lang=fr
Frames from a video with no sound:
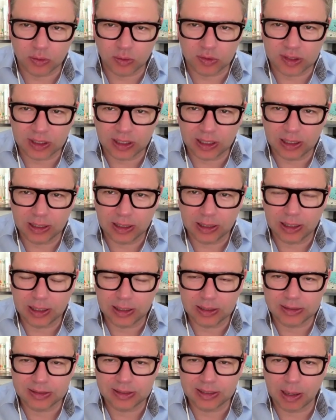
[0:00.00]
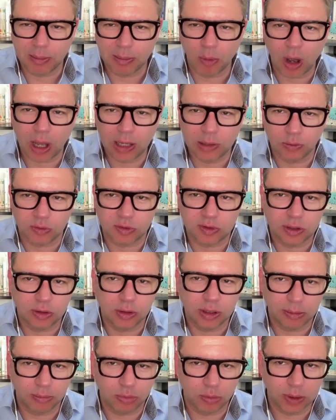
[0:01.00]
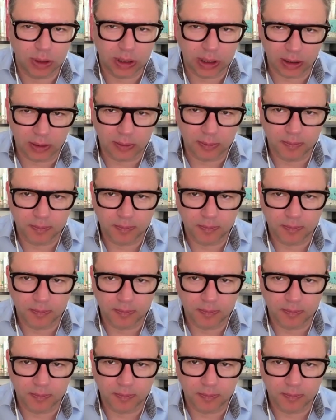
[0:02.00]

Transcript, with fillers: que c'est la, mort annoncée des républicains